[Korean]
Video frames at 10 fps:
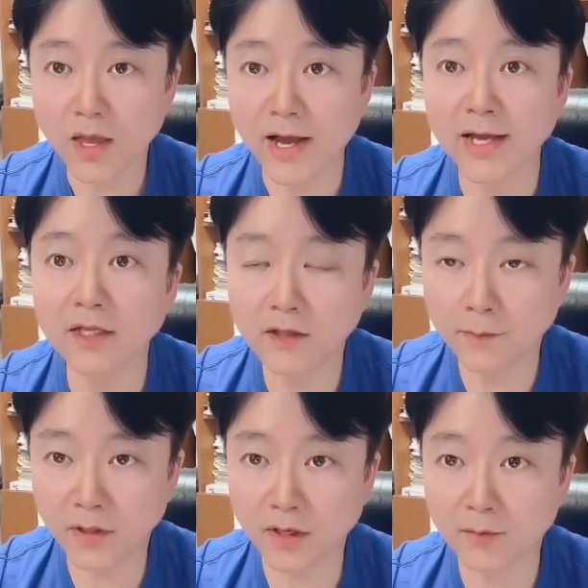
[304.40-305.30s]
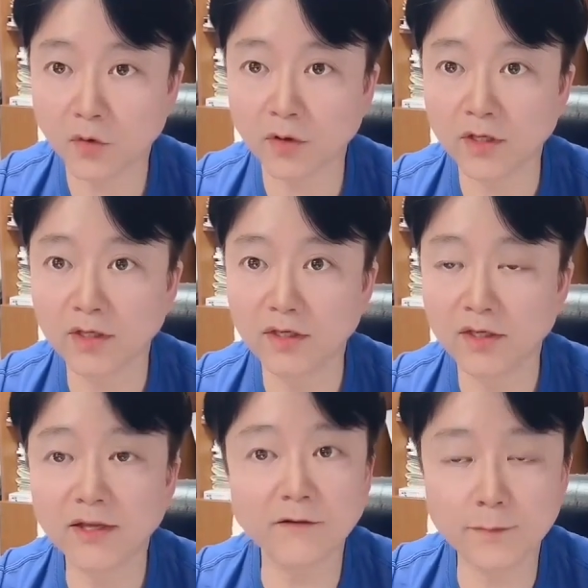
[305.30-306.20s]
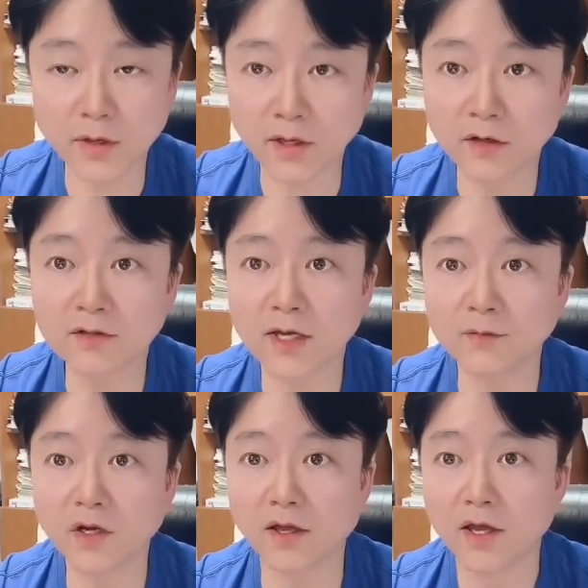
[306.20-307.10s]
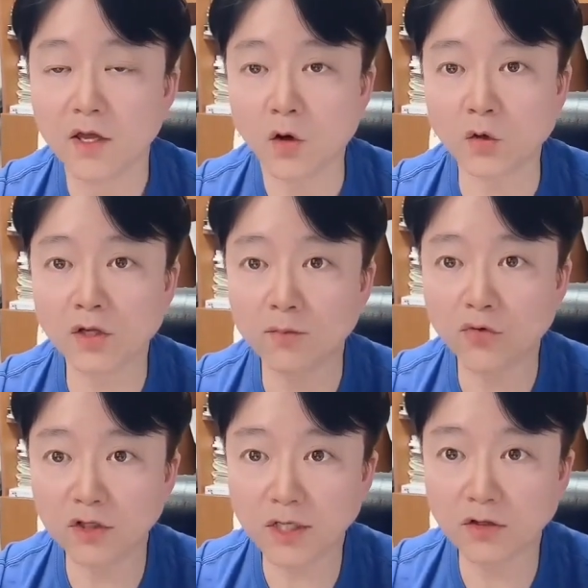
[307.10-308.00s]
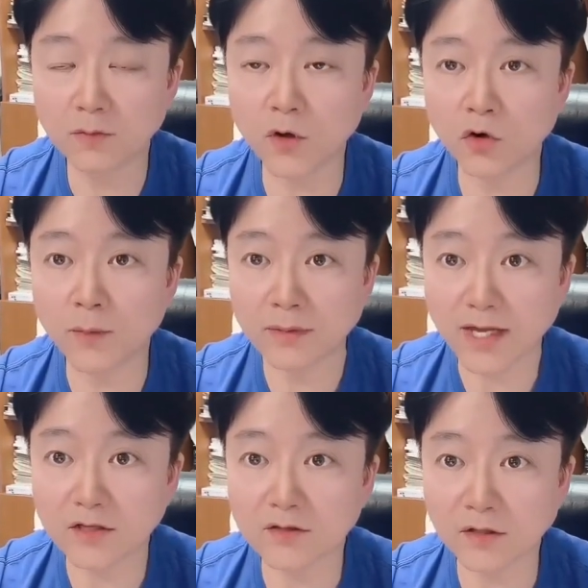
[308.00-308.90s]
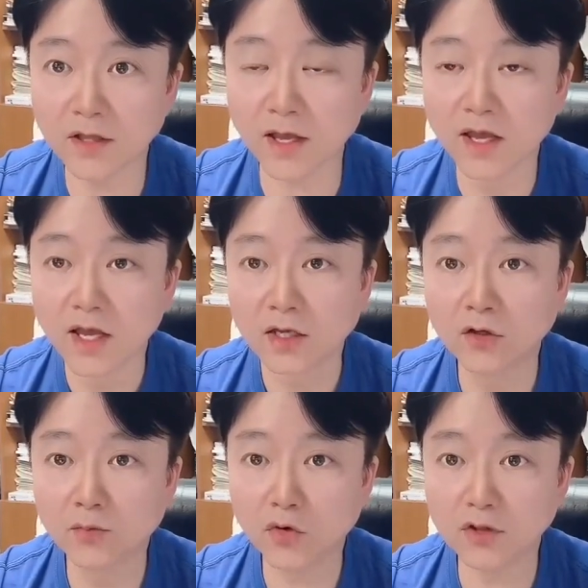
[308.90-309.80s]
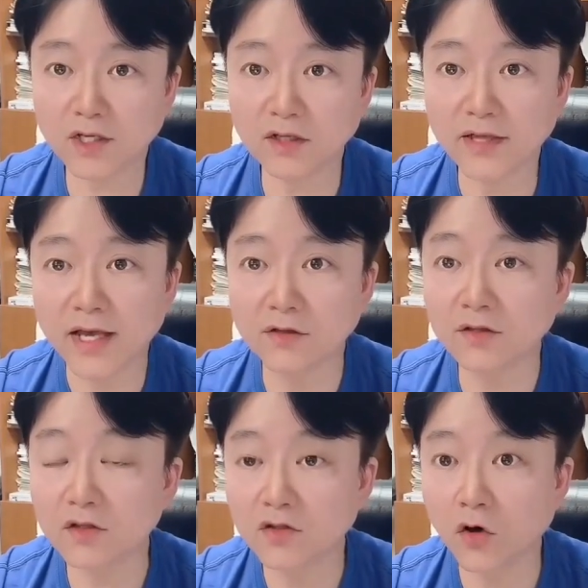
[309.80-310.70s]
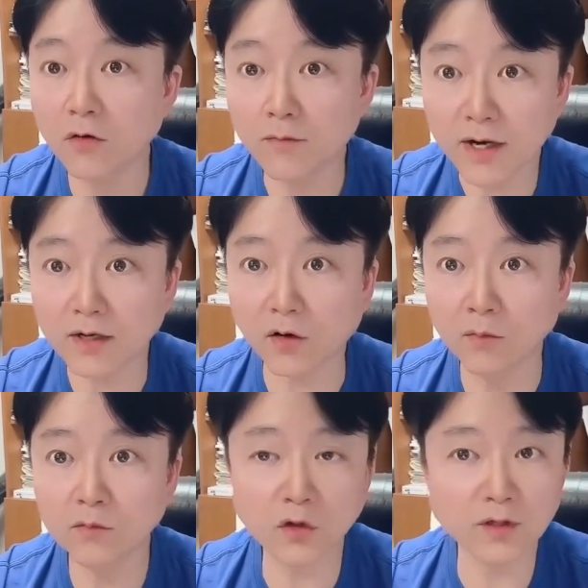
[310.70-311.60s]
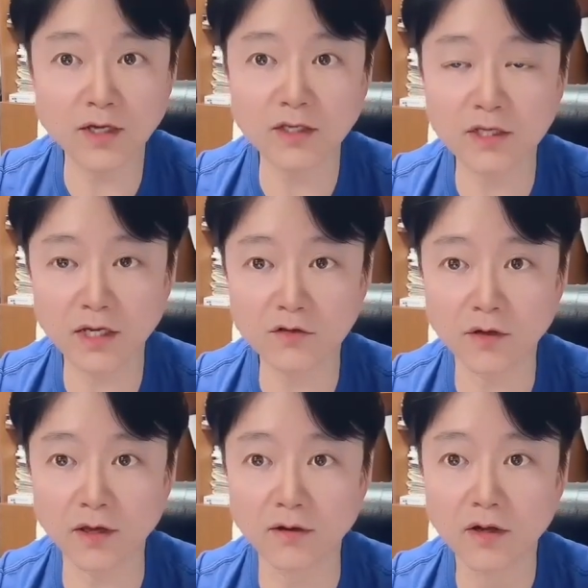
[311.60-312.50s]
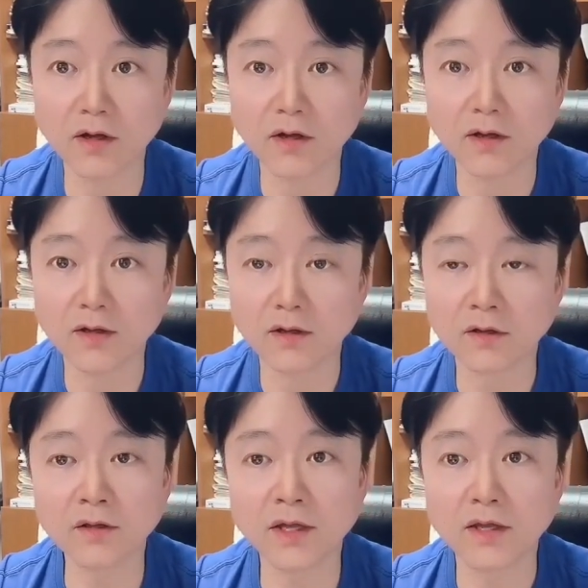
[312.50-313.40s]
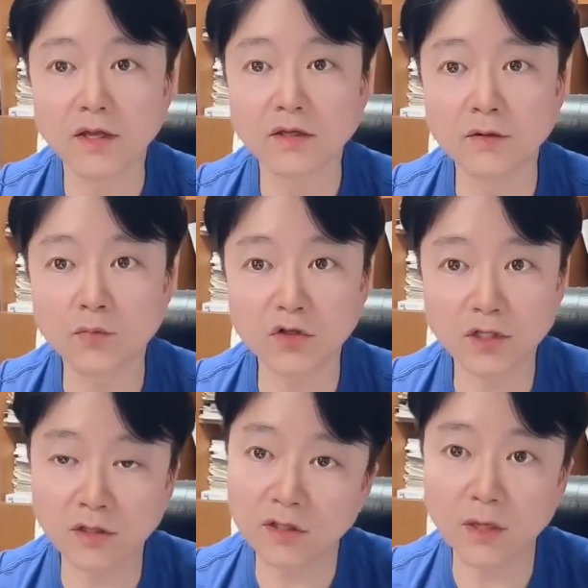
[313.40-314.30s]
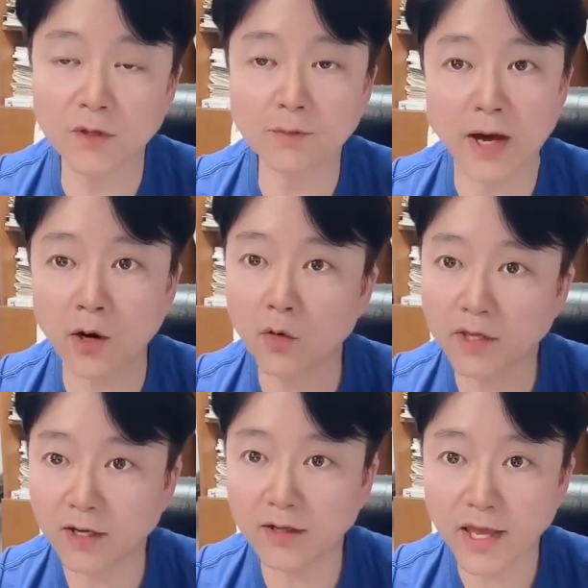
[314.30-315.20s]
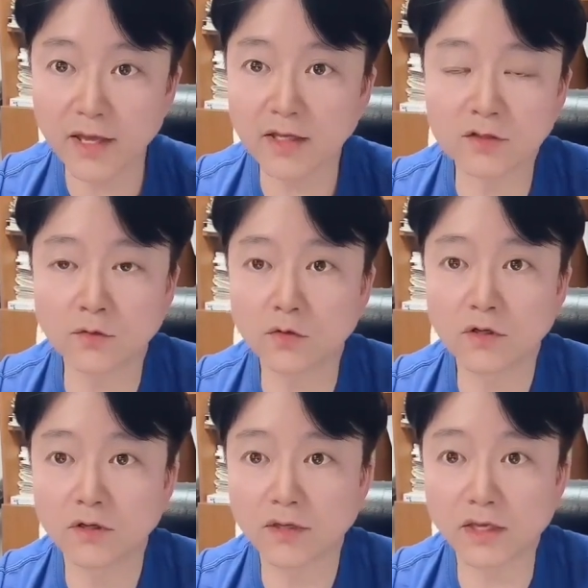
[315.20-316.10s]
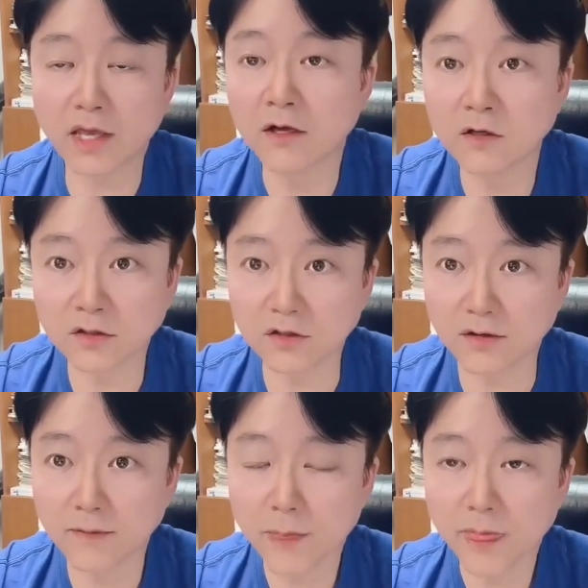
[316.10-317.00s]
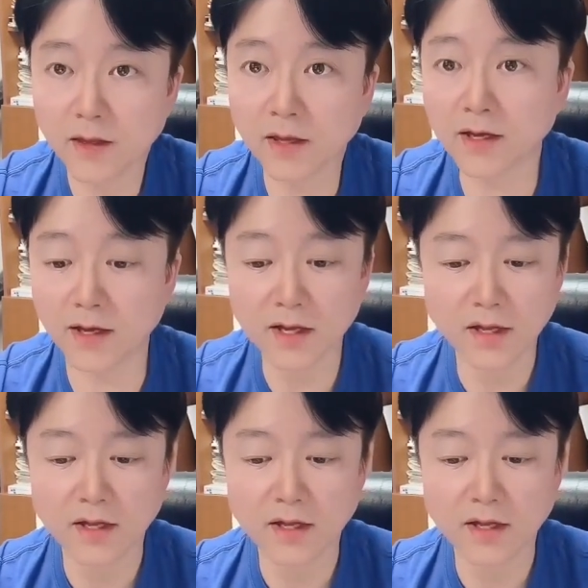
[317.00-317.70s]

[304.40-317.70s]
INTP, 뭐 ENFP 이런 사람들이 어떠한 프로젝트별로만 따졌을 때 그 프로젝트 내에서는 정말 엄청나게 체계적이에요. 근데 그 프로젝트 끝나면 바로 그냥 해이해지고 게을러지죠. 그러니까